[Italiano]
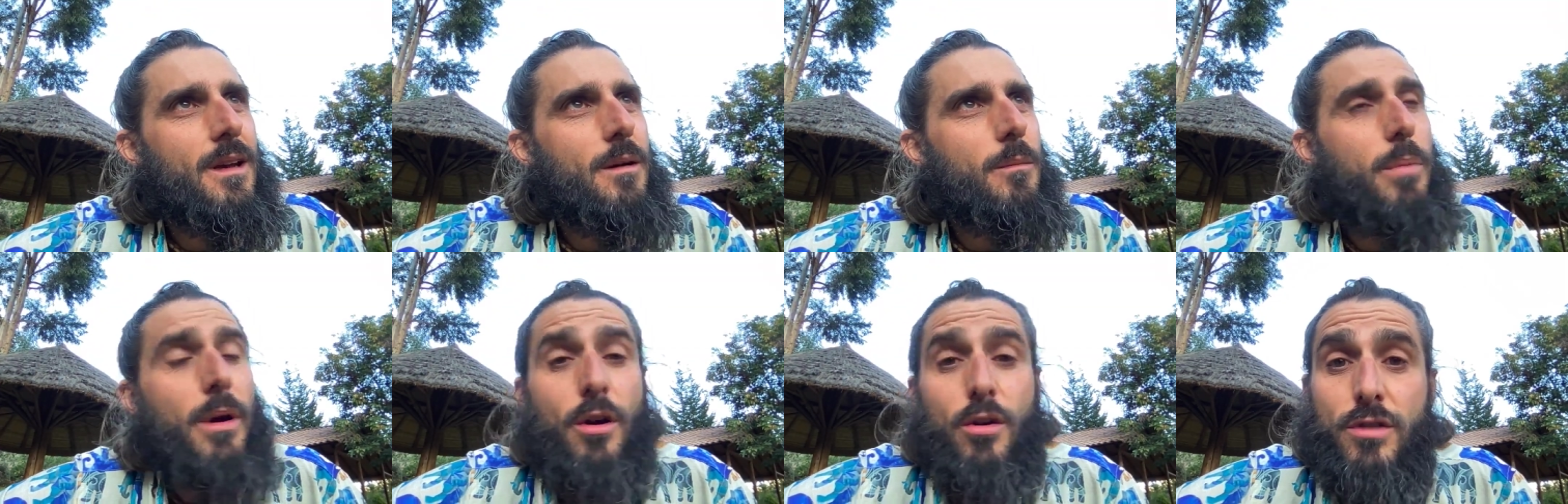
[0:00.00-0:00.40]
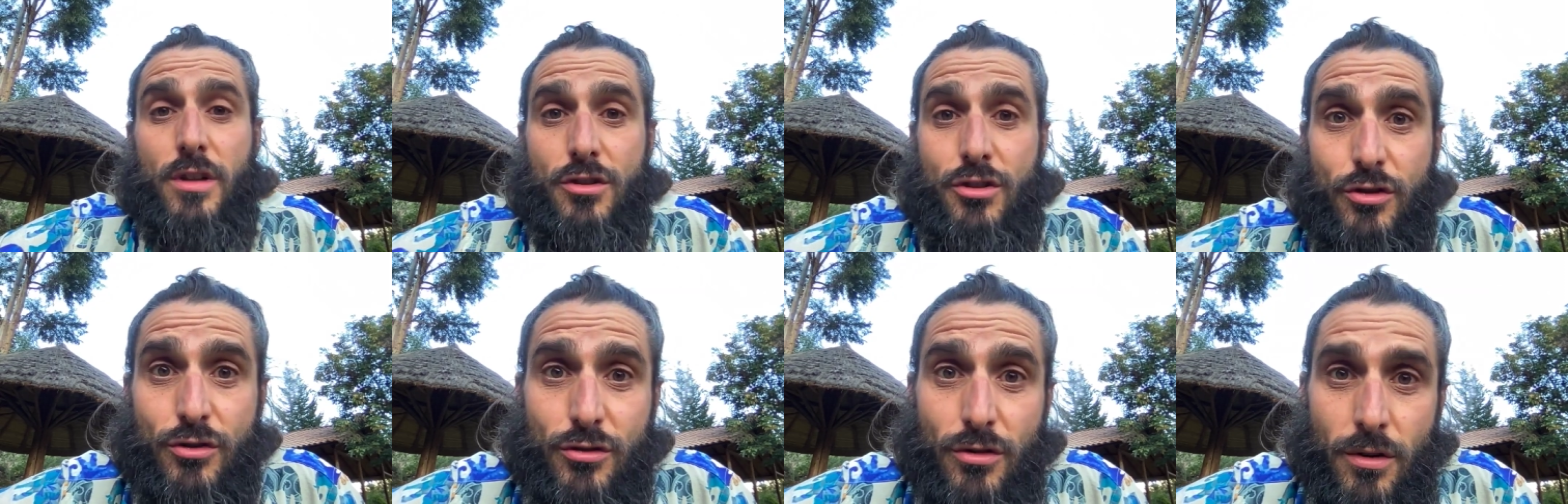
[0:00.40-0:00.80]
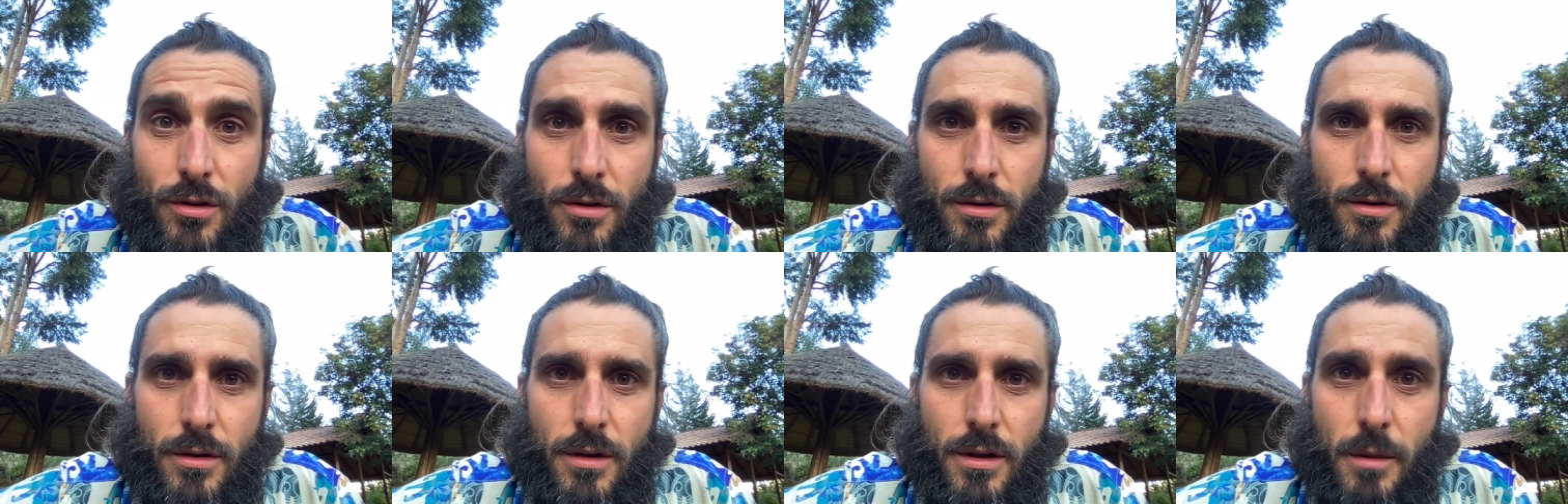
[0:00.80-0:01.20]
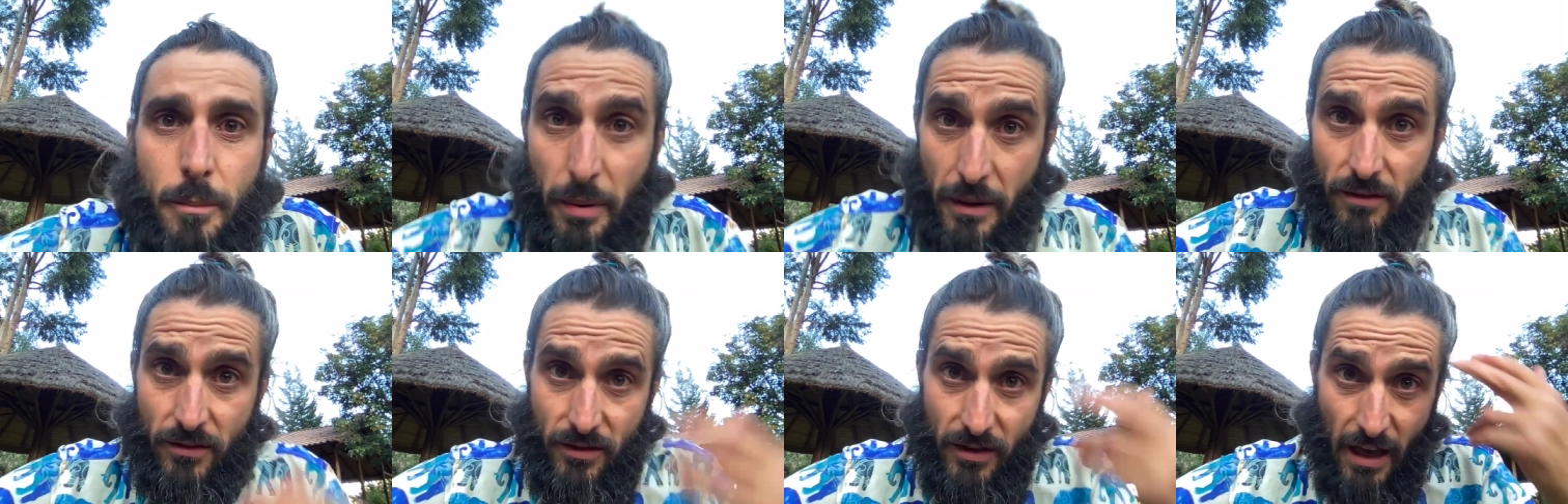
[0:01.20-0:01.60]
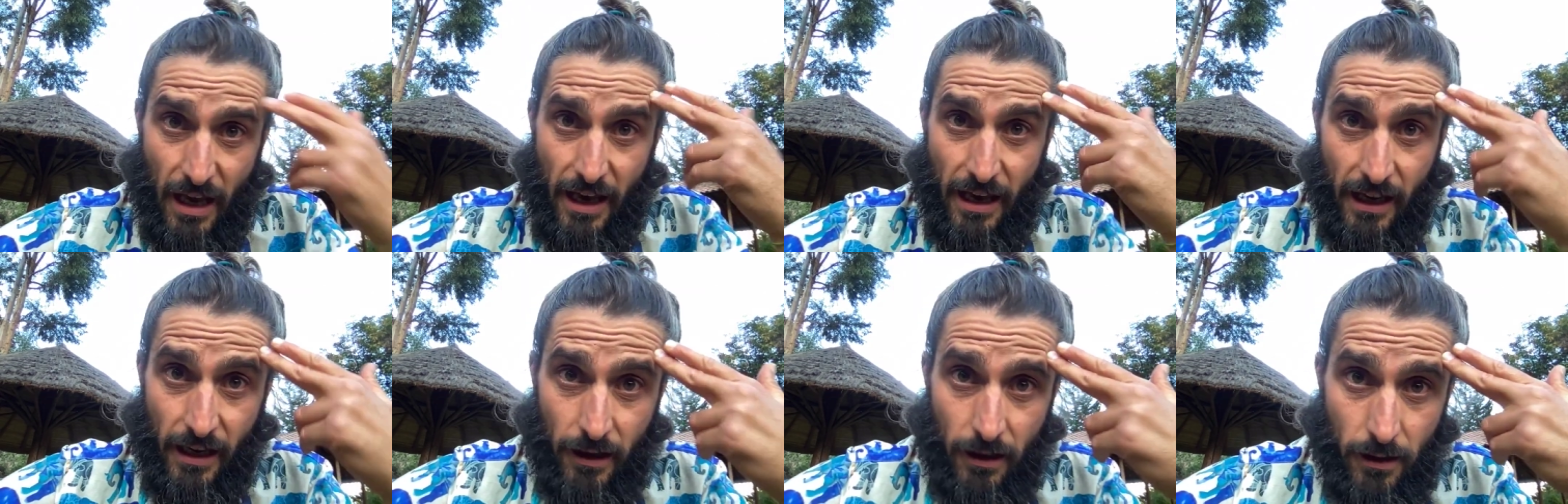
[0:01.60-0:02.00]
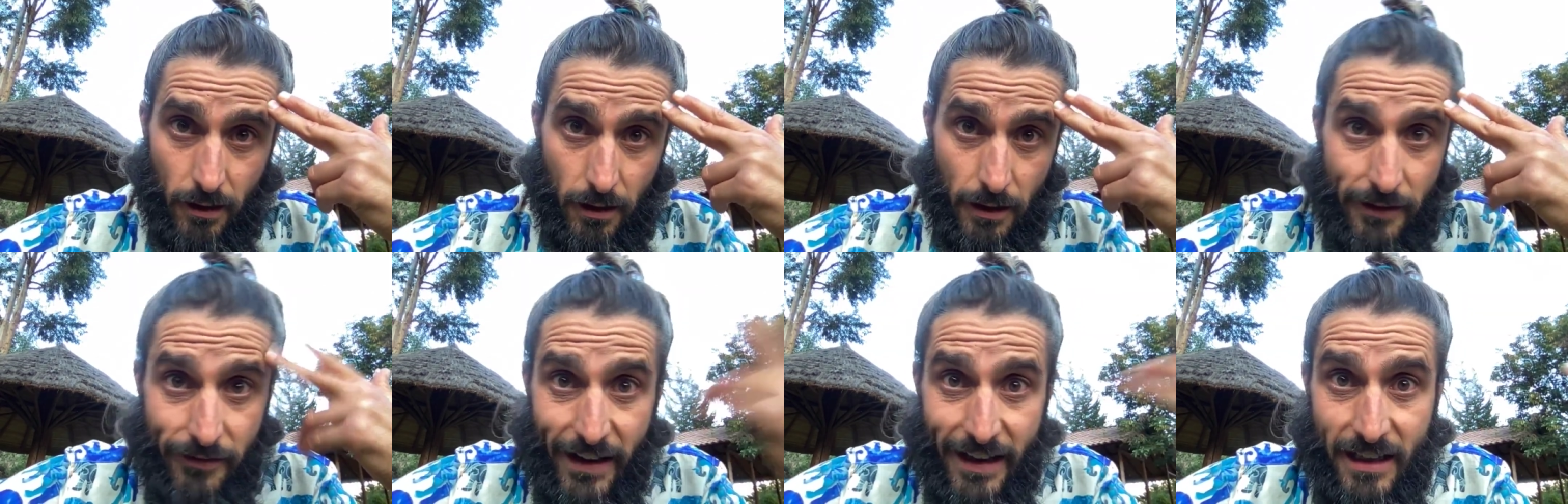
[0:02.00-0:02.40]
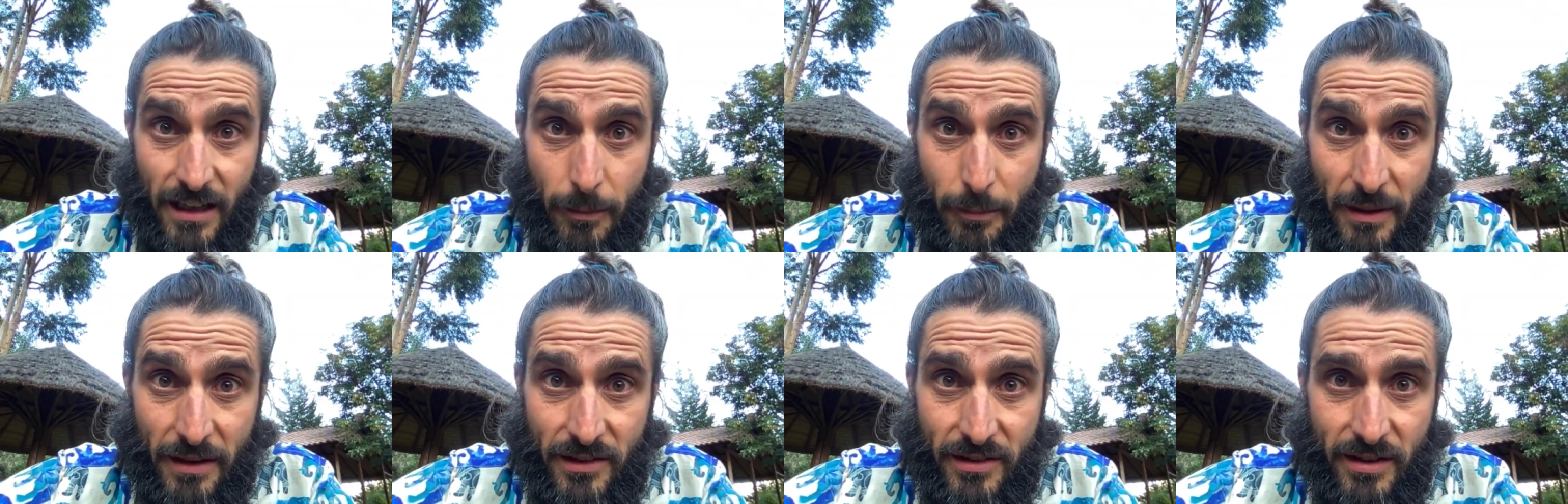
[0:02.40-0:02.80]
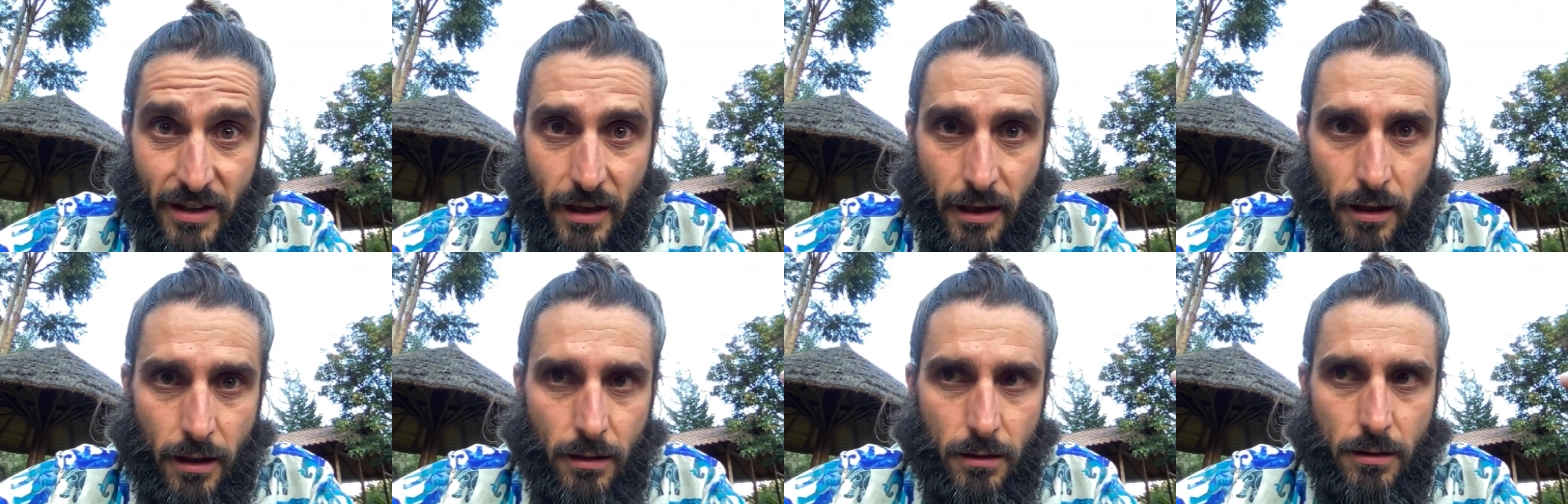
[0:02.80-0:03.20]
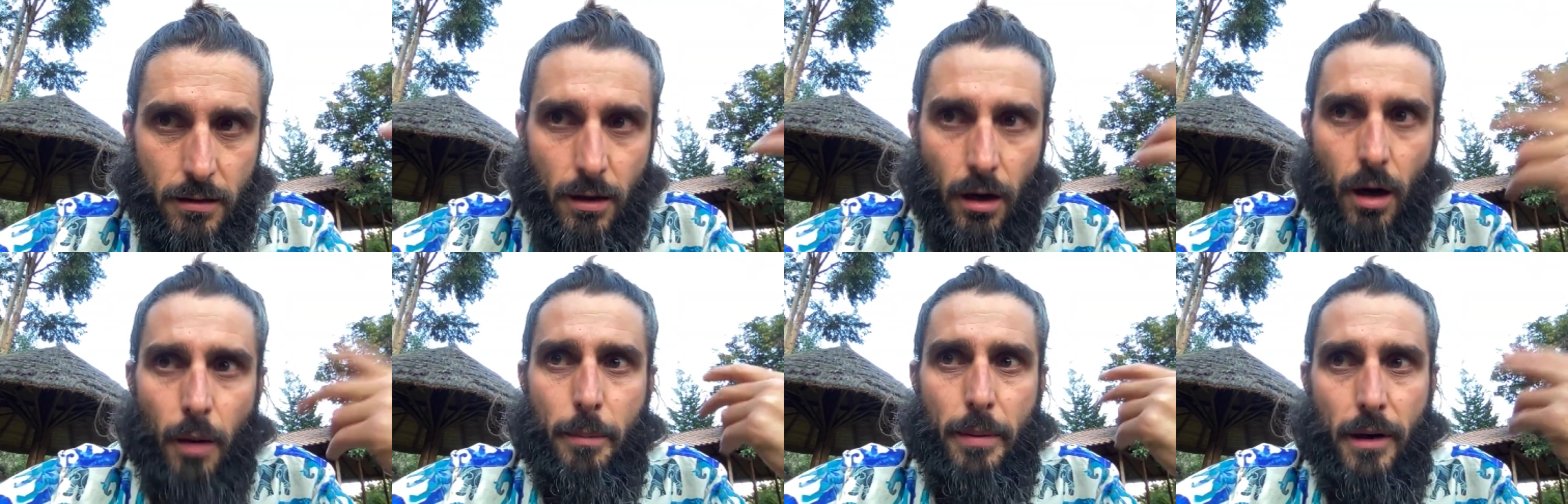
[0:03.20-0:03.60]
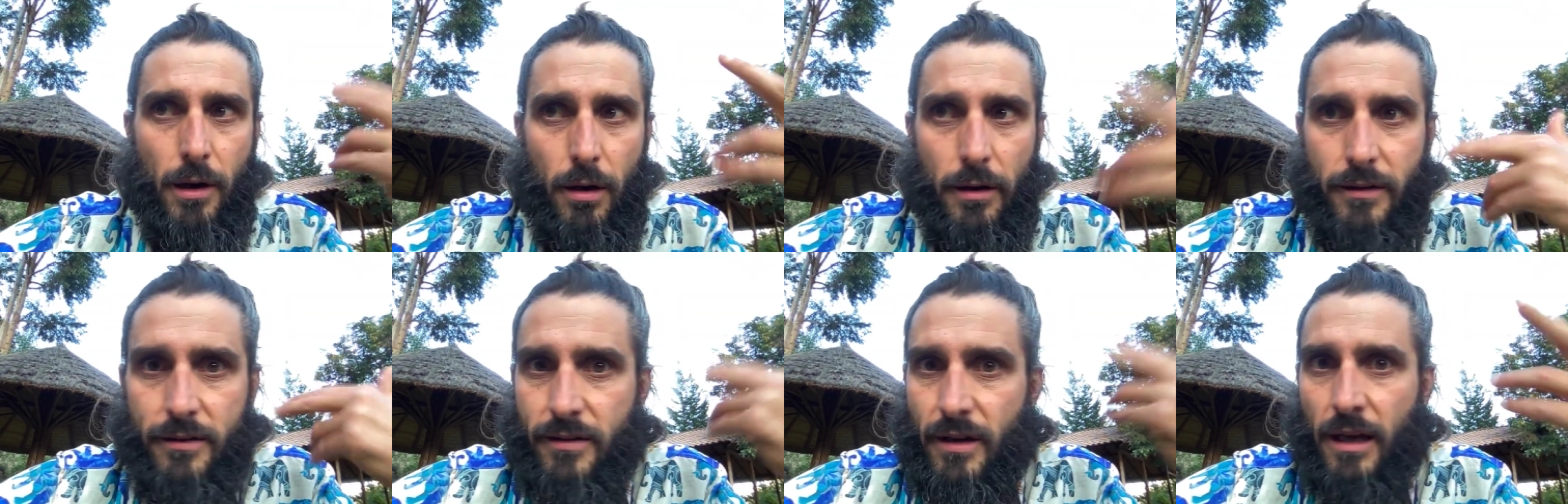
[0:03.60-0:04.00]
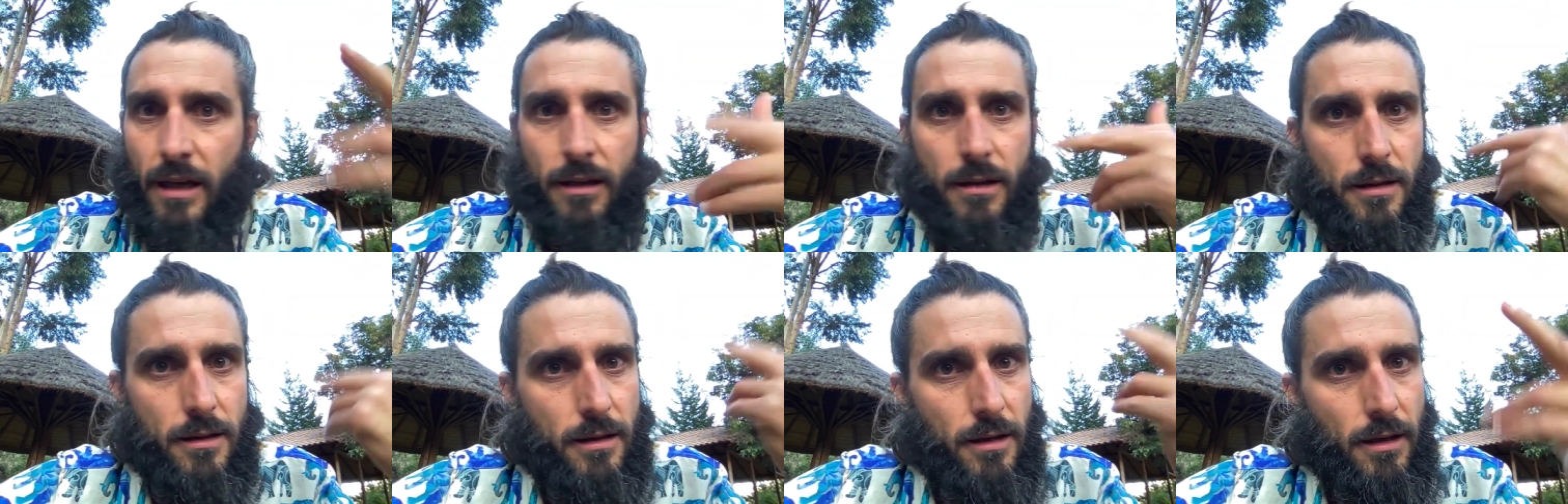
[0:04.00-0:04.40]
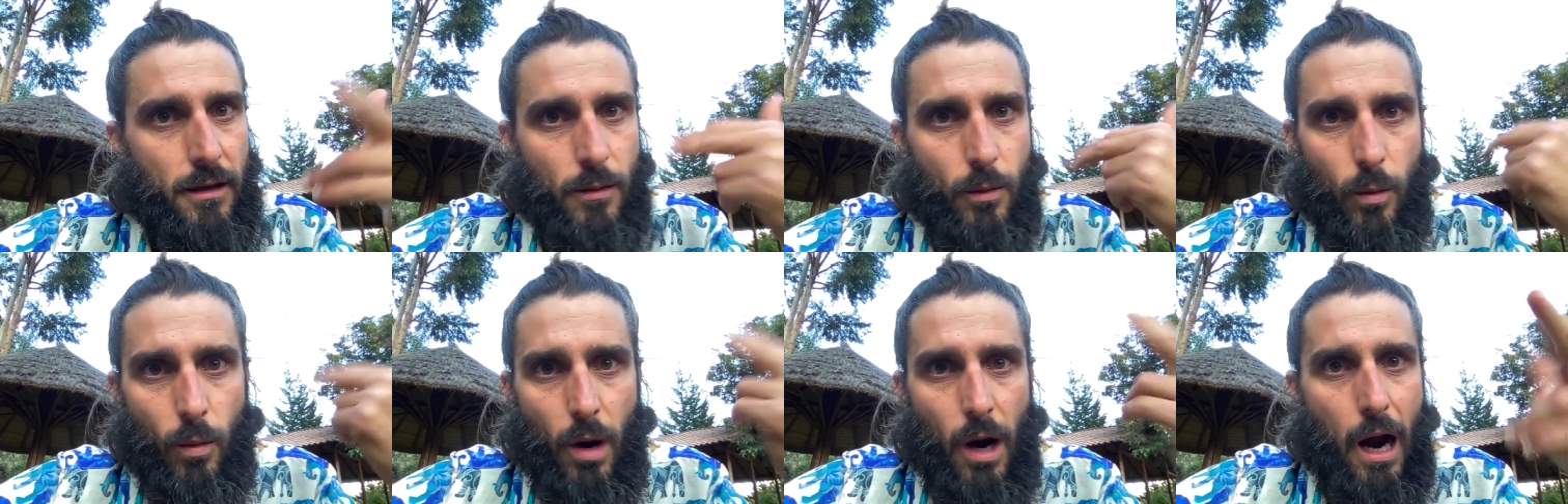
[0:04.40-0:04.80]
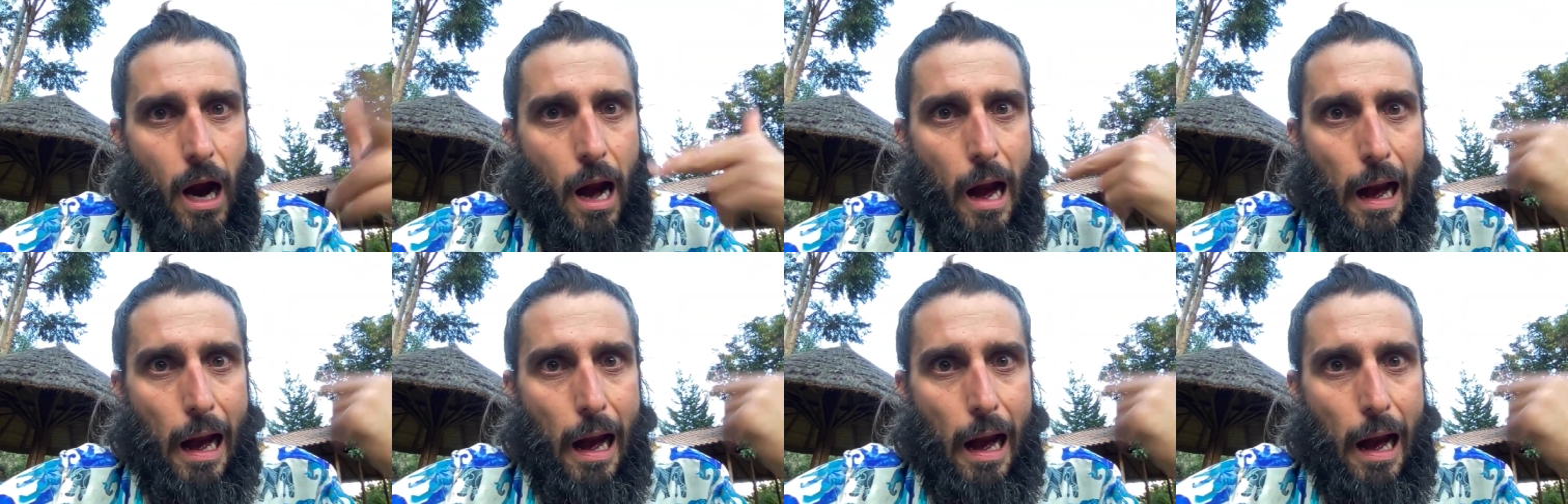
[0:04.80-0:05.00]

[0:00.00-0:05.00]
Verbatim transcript: Poi cosa ci sono? I pensieri. Li vedi i pensieri? No, però li senti. Wow,